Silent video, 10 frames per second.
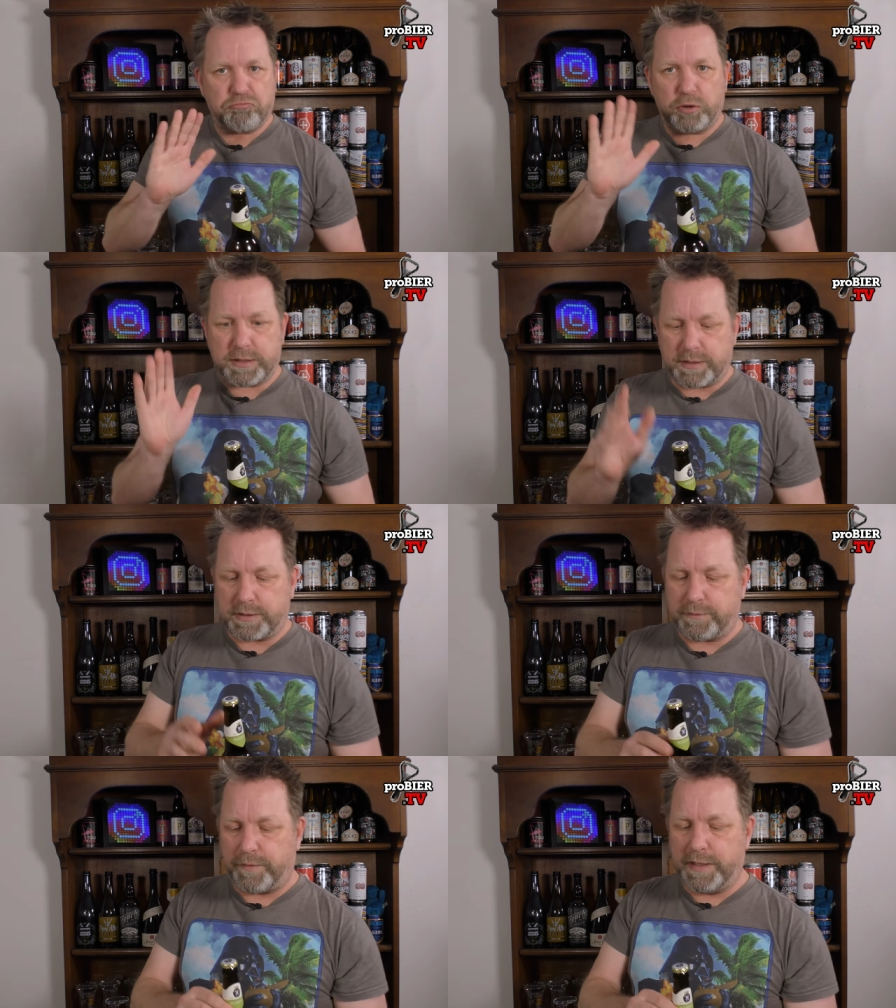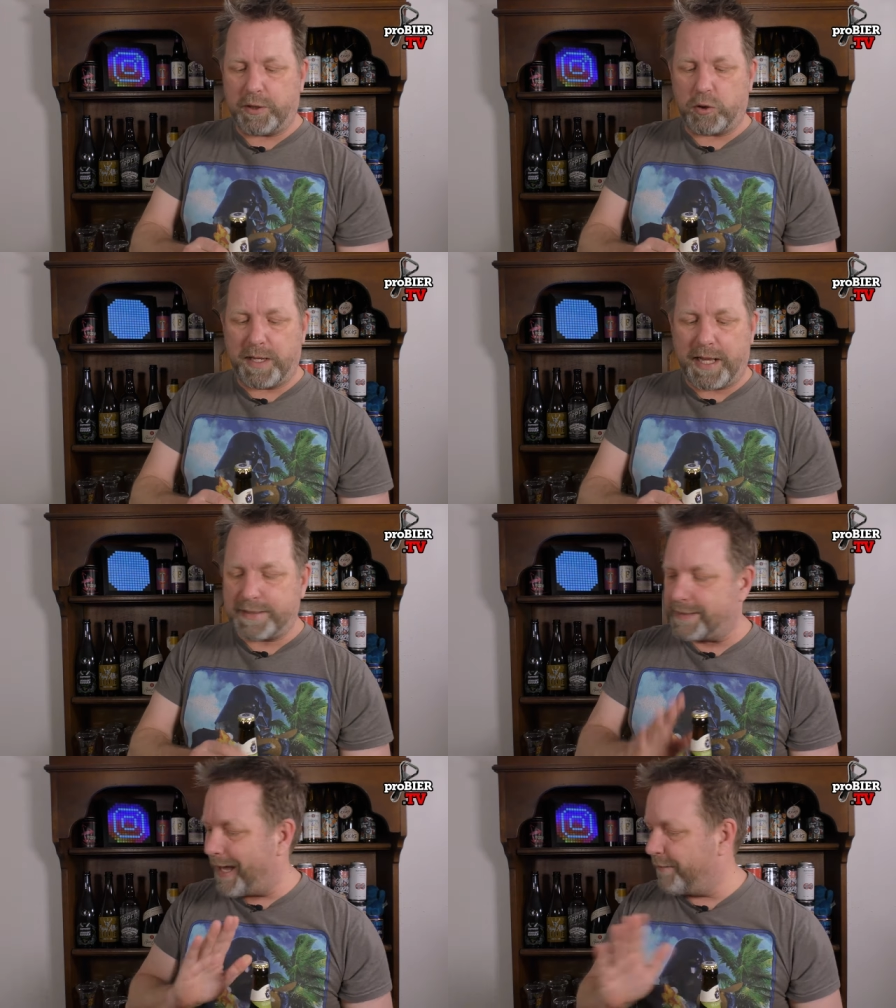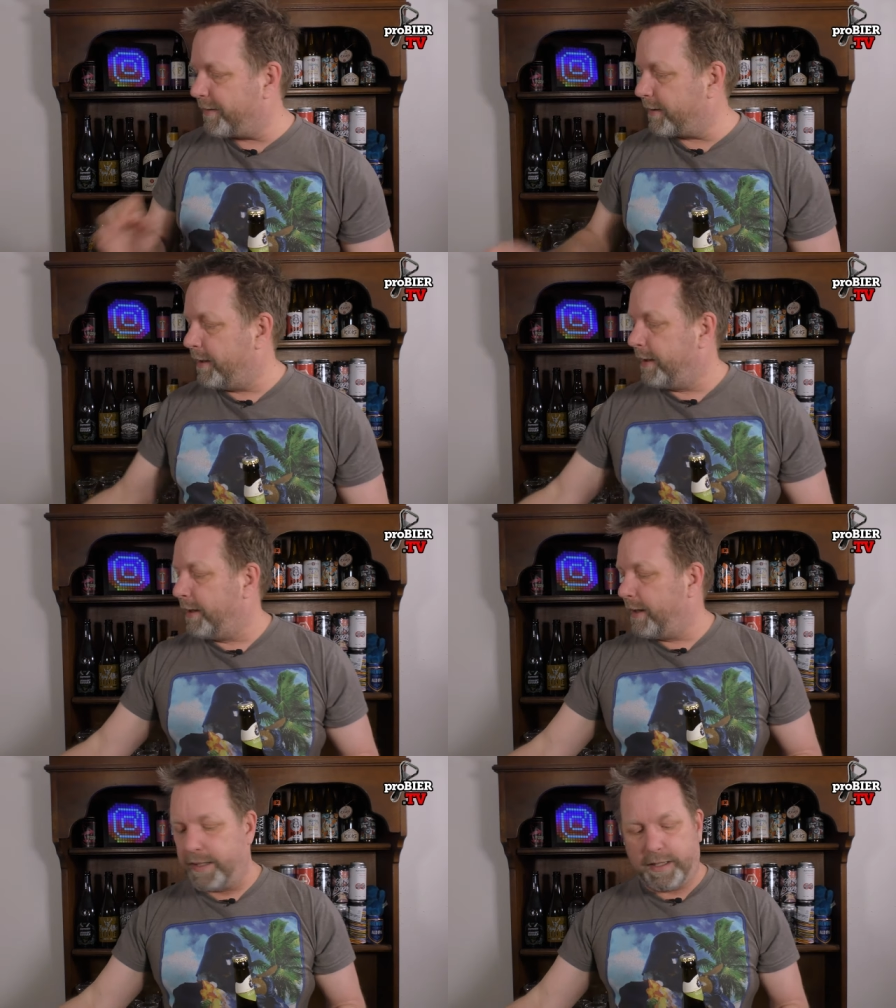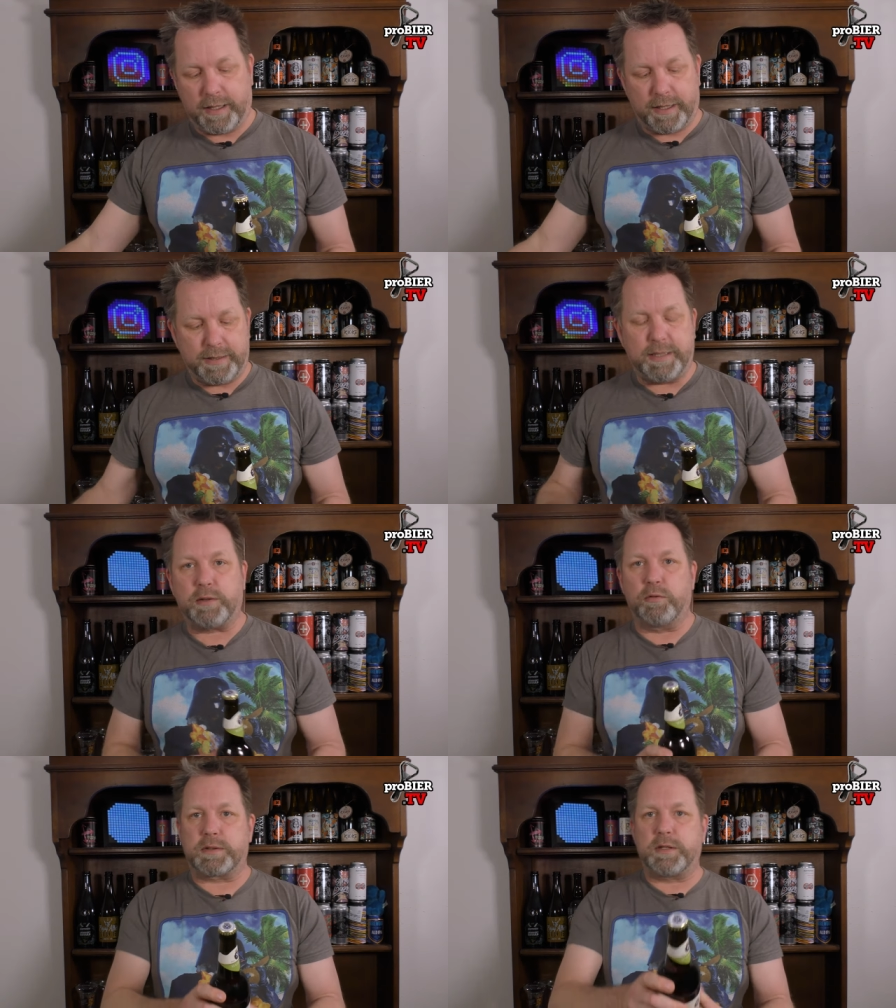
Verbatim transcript: Und das finde ich ja schon mal als Anfang äh, richtig gut.